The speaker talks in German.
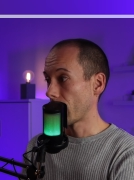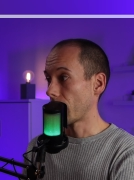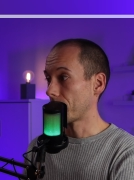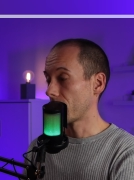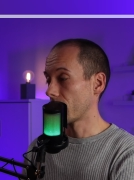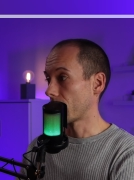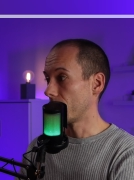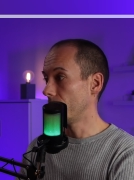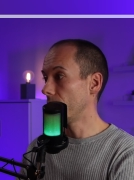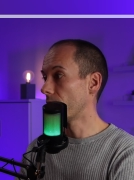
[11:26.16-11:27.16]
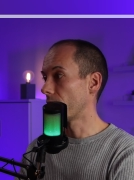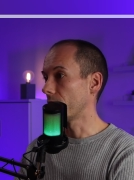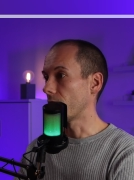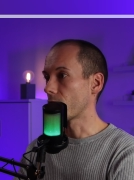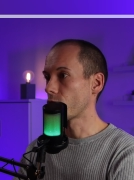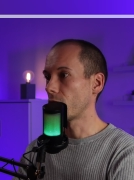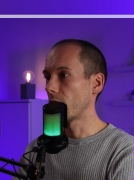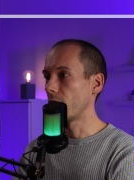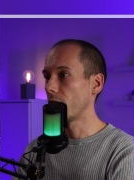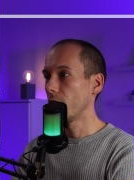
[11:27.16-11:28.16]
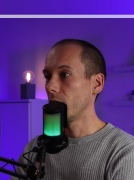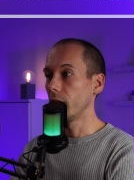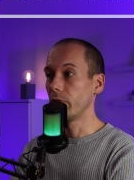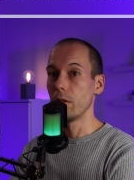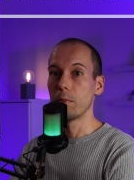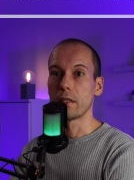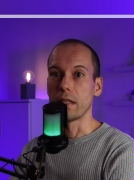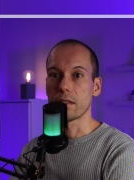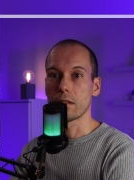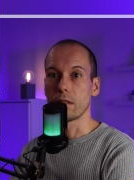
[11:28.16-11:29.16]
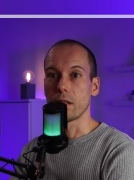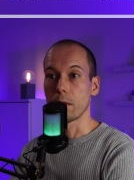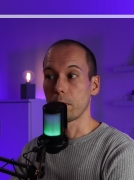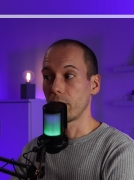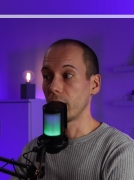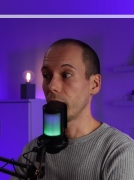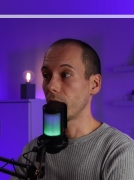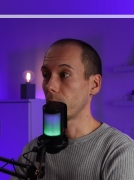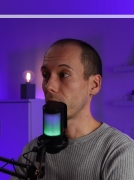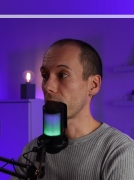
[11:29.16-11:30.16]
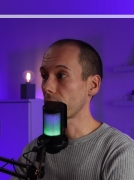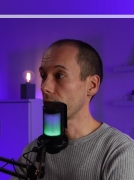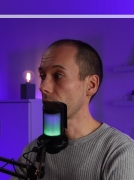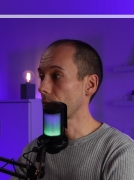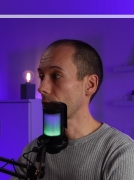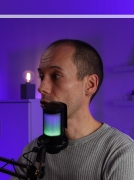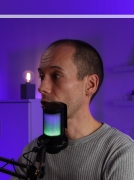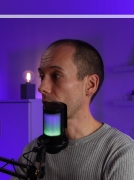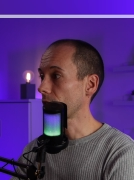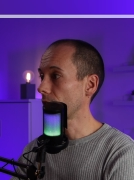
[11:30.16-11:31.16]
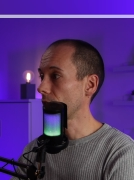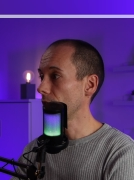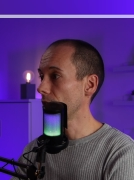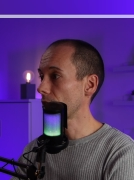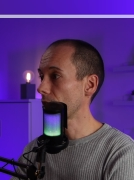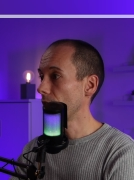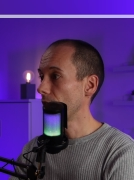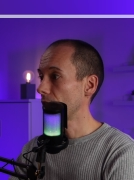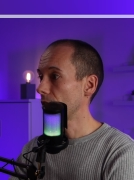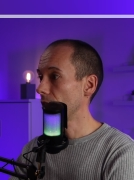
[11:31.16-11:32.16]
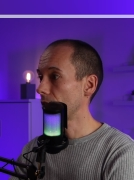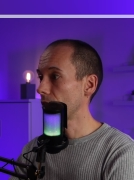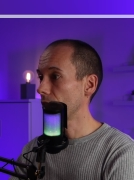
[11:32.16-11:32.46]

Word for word: habt ihr dann hier an der Stelle die Flipper Nested App. Wenn die Flipper Nested App gestartet ist, seht